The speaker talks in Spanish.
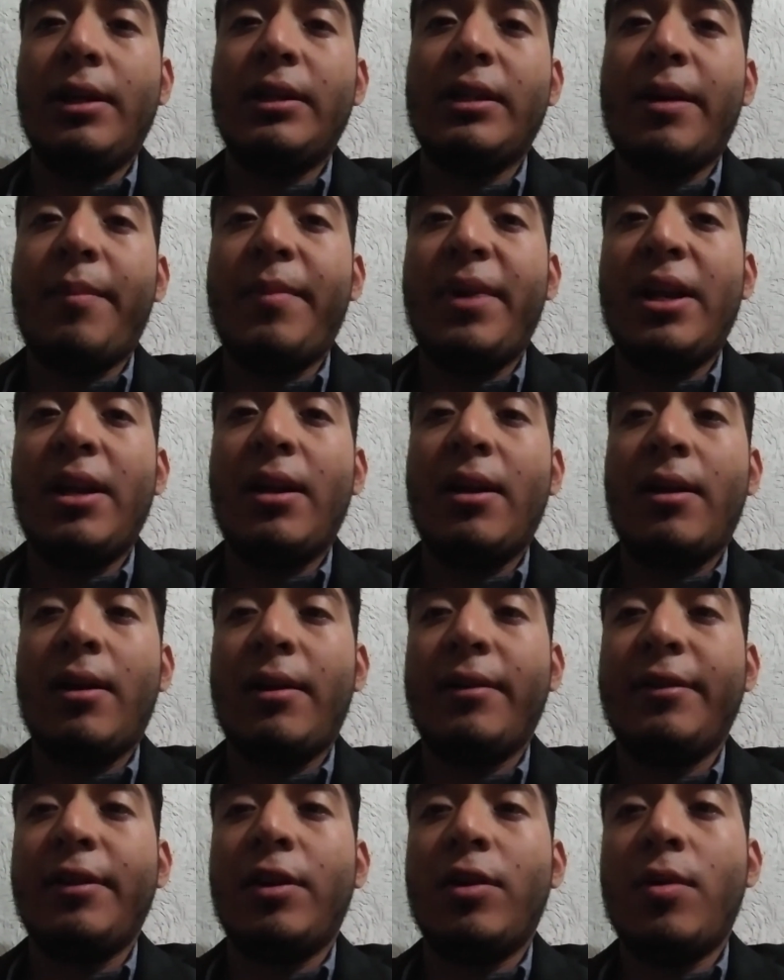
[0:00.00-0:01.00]
también
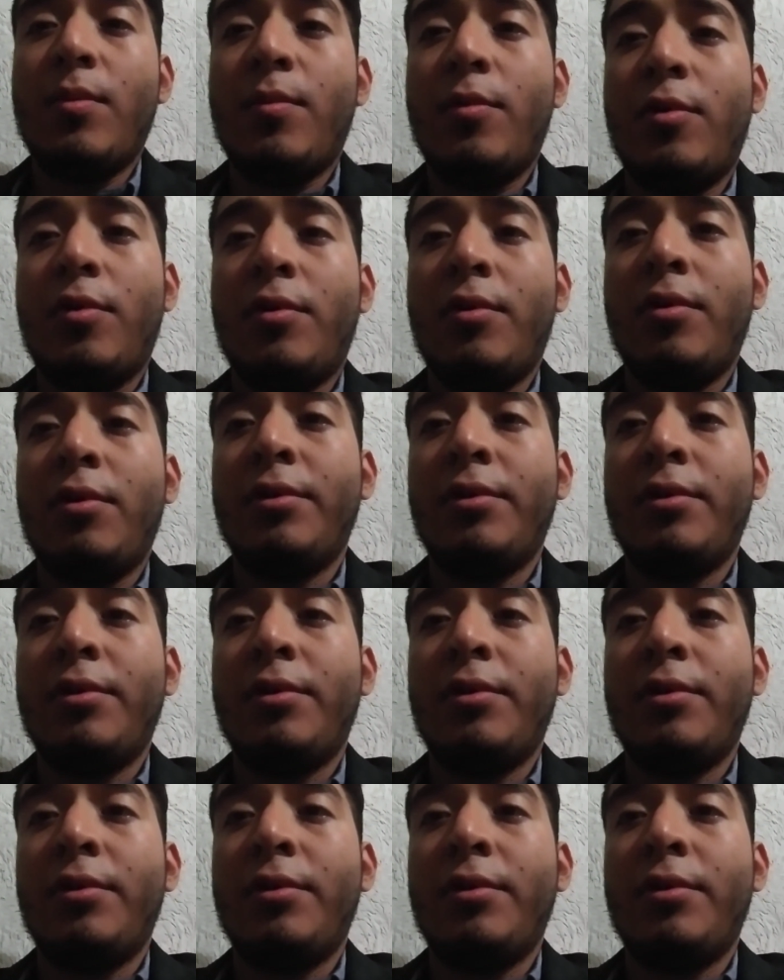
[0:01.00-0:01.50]
así como